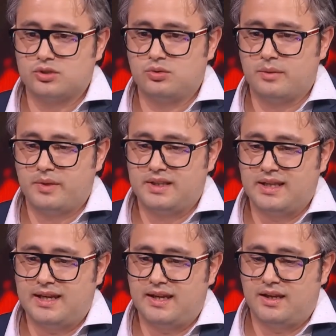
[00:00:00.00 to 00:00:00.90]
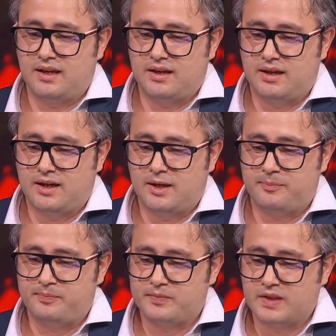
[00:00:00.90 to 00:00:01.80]
sicuramente è
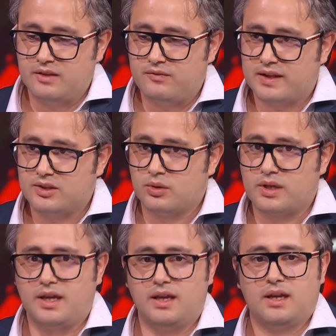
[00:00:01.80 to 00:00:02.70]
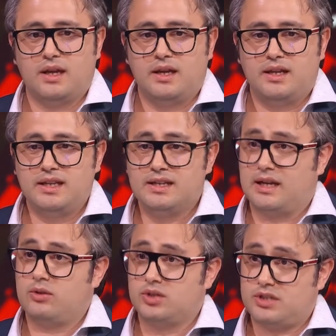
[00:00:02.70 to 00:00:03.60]
ehm, il fatto che il
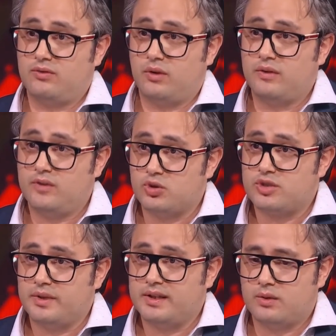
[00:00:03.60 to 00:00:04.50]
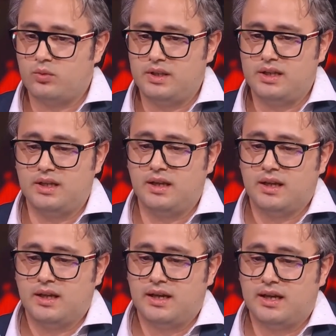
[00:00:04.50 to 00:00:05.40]
cloud si evolve velocemente,
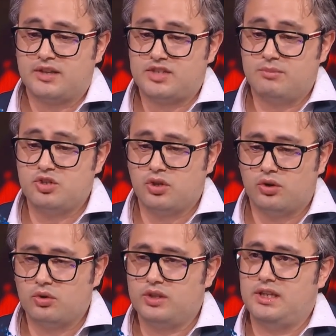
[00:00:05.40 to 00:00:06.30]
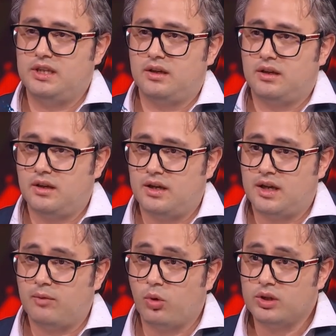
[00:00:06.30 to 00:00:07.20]
quindi eh, c'è bisogno di
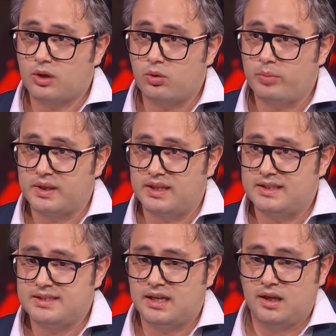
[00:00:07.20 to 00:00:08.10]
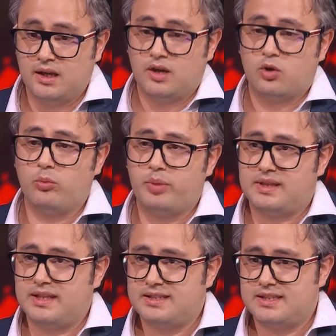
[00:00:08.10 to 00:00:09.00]
eh, molta competenza
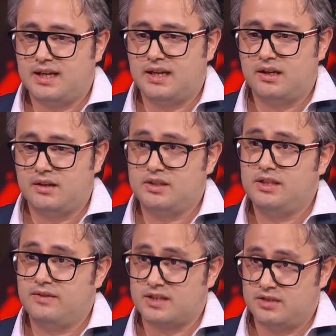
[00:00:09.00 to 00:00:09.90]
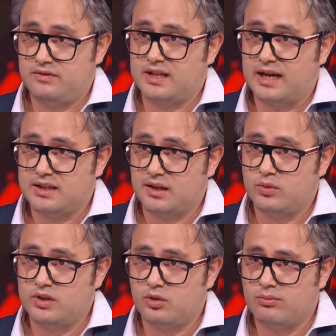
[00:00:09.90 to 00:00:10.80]
competenza diversificata,
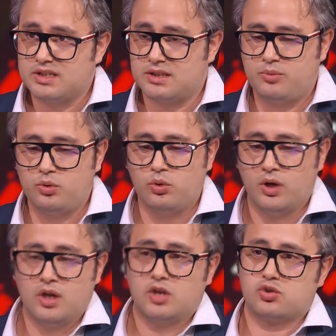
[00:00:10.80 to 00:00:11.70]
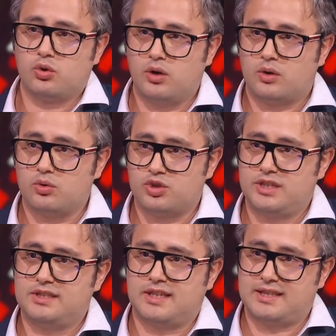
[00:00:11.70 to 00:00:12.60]
quindi non basta più solo la
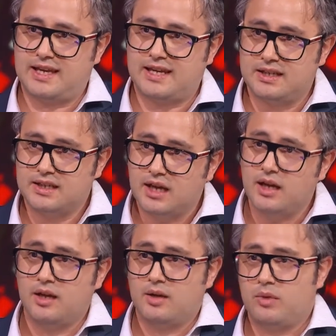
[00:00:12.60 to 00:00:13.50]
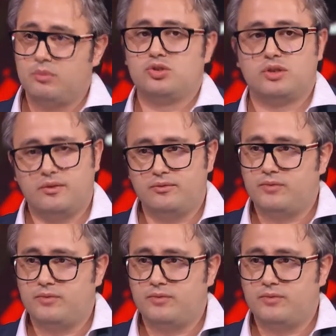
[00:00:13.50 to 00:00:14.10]
conoscenza tecnica, ma bisogna